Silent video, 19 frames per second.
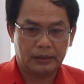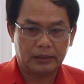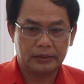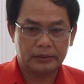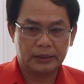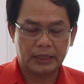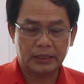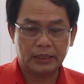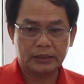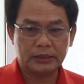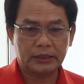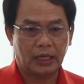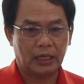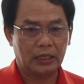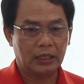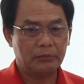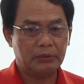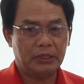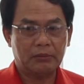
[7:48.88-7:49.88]
tổ chức hai
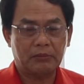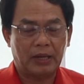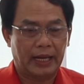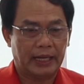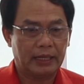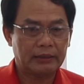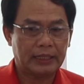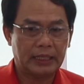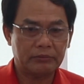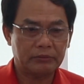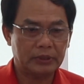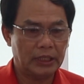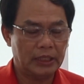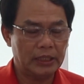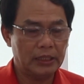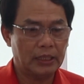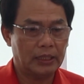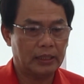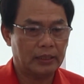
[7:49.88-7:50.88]
cuộc khám bệnh cấp thuốc
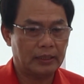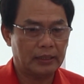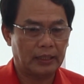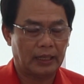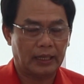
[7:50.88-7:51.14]
miễn phí